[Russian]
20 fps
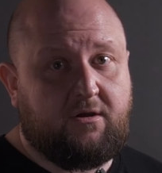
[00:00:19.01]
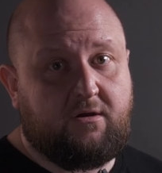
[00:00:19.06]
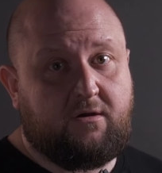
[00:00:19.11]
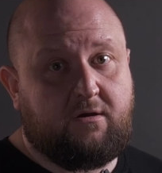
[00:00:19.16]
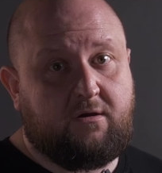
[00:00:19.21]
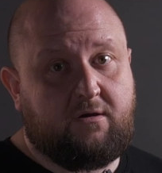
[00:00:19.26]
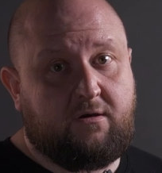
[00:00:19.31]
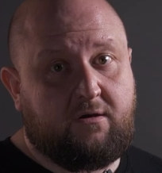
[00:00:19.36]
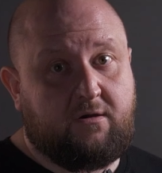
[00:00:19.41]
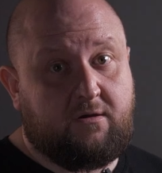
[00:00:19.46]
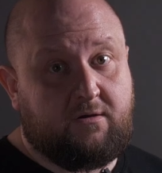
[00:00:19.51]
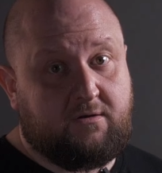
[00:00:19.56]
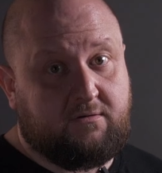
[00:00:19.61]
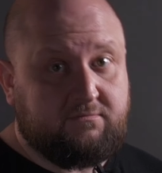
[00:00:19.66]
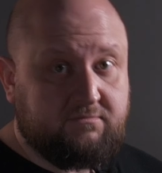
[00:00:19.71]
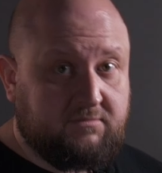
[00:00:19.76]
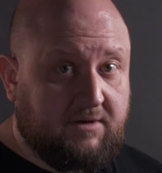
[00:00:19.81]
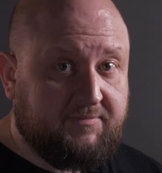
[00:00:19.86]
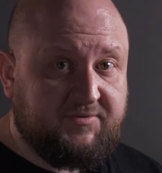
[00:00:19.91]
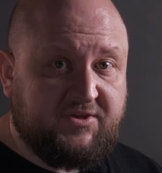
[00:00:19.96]
а,
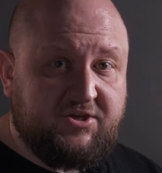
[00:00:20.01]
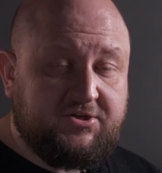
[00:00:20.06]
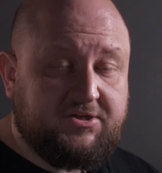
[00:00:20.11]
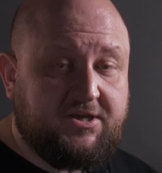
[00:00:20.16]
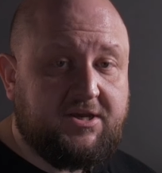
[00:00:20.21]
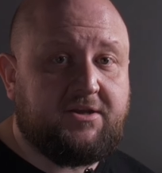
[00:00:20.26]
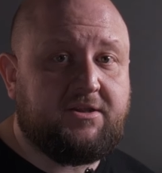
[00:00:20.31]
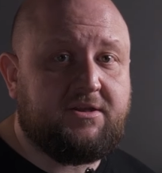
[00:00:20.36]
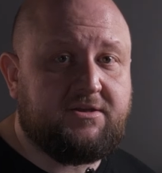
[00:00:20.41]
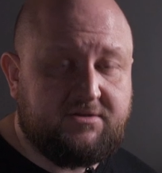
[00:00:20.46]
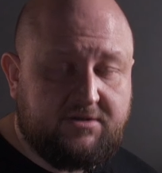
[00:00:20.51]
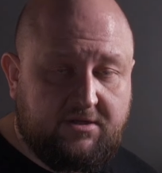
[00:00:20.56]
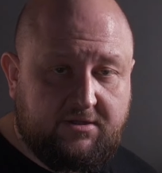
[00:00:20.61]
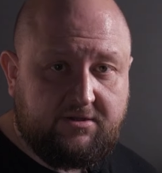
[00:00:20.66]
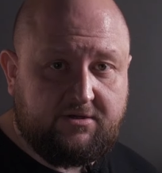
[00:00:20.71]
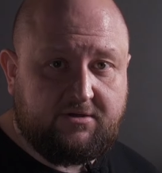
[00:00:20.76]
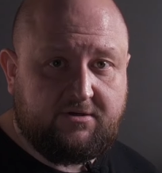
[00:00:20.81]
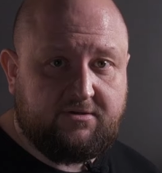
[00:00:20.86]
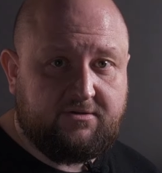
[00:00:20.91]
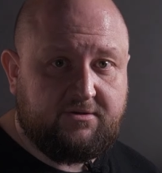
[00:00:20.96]
оптических
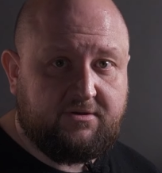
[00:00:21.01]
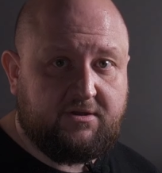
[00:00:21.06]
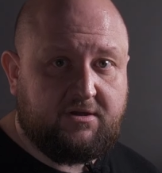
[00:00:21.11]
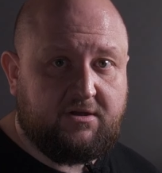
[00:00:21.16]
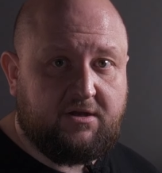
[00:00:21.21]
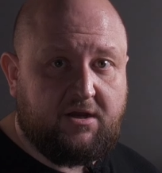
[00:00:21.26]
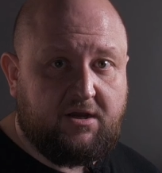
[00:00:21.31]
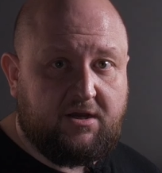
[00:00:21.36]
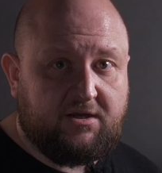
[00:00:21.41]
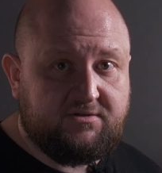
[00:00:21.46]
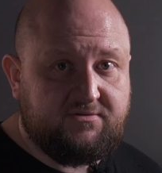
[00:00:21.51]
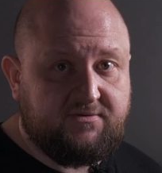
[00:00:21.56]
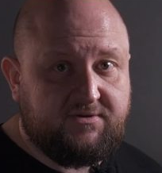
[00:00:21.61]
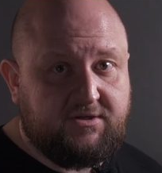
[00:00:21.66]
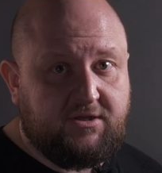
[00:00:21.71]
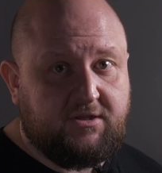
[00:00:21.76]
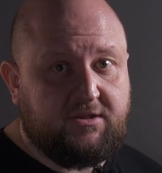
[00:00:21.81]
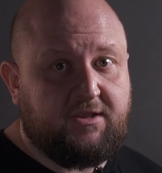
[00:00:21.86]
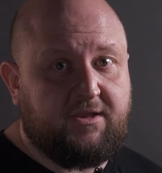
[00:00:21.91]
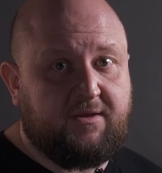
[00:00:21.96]
насадок на
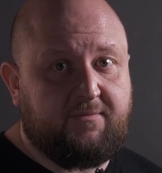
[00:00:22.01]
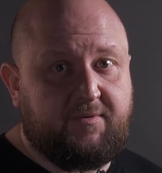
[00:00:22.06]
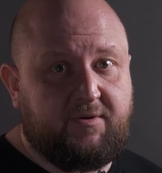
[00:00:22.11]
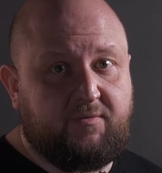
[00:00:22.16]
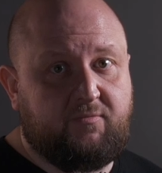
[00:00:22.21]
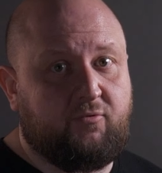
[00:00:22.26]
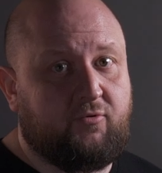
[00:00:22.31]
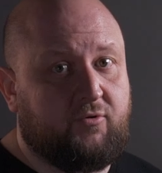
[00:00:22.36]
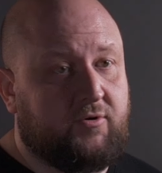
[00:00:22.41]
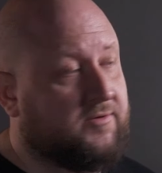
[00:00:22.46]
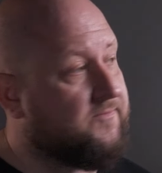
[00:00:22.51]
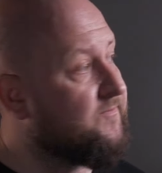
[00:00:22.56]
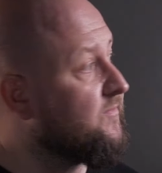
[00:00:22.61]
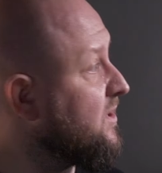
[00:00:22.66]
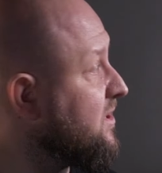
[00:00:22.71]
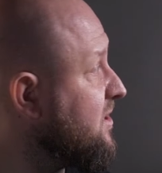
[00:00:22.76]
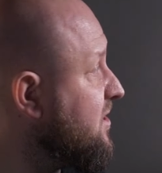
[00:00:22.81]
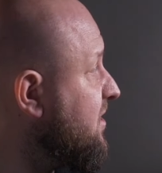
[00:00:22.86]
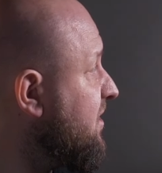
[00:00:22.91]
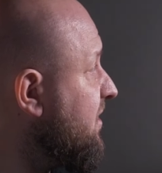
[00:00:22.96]
осветительные приборы.
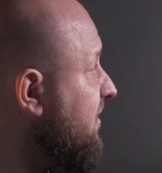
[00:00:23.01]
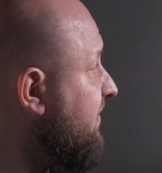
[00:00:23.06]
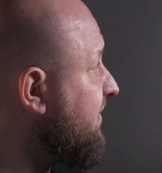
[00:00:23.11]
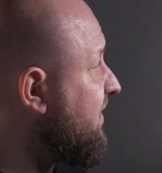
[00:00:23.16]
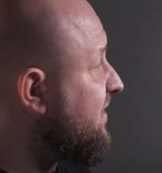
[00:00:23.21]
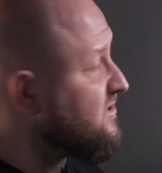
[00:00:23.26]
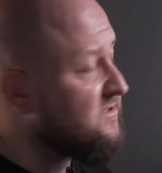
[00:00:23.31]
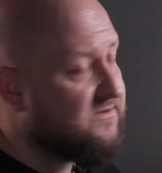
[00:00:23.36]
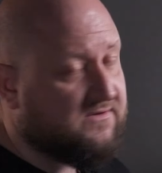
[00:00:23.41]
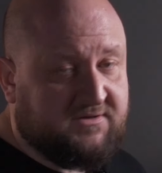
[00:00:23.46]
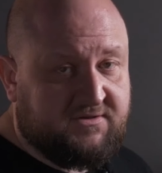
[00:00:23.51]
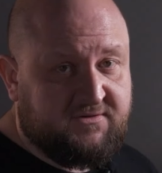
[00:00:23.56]
В качестве